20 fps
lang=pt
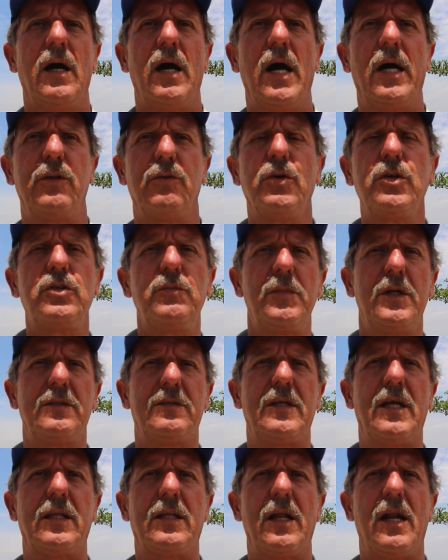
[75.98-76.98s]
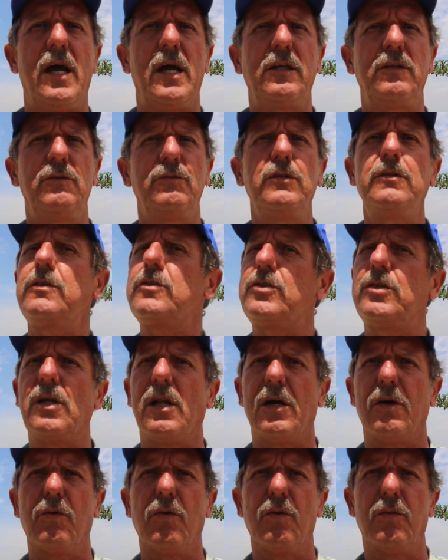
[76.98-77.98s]
Há dois meses atrás não existia
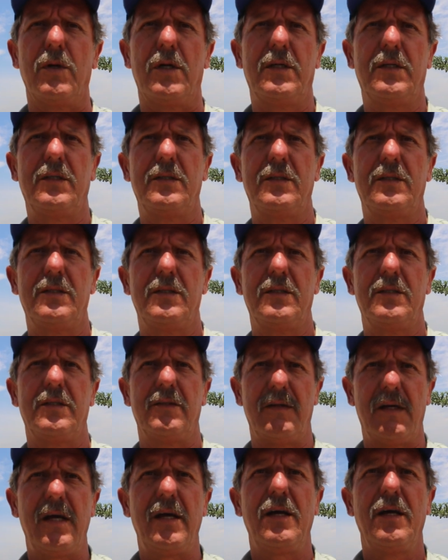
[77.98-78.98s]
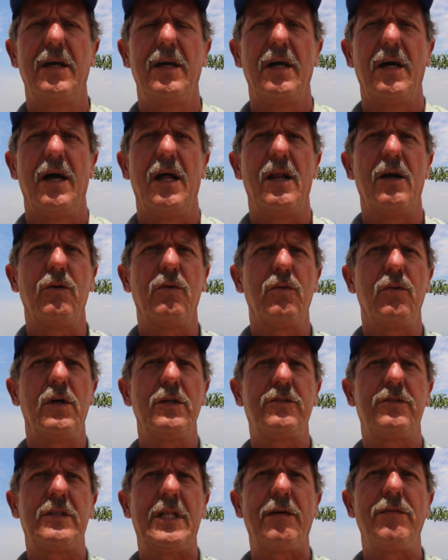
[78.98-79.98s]
lagoa. Né? A lagoa
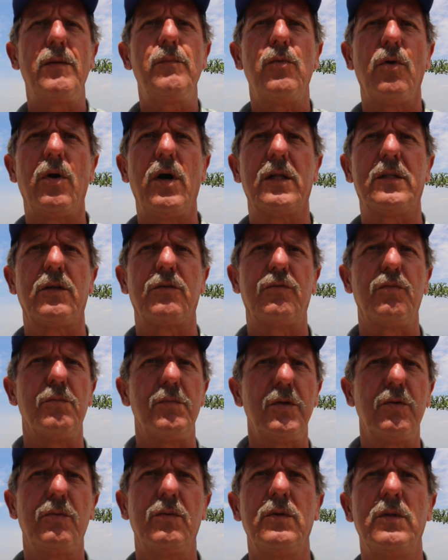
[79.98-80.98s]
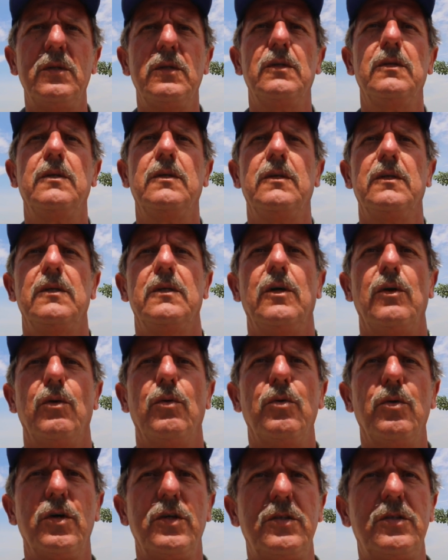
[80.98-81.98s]
estava morta, sumiu.
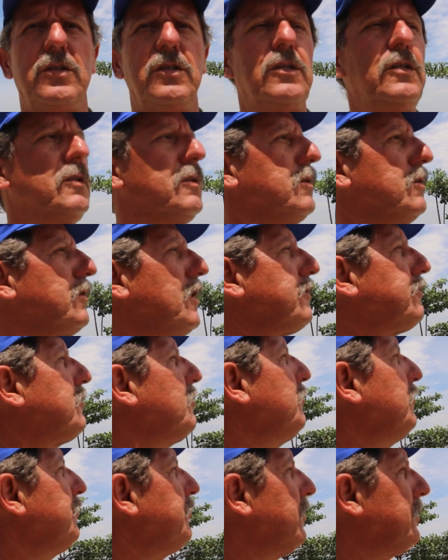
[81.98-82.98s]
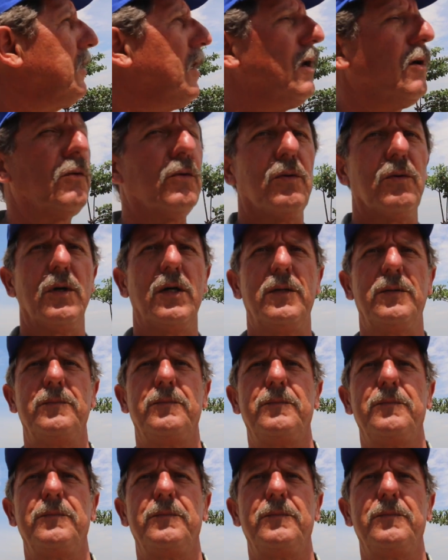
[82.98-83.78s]
Hoje nós já estamos vendo a lagoa.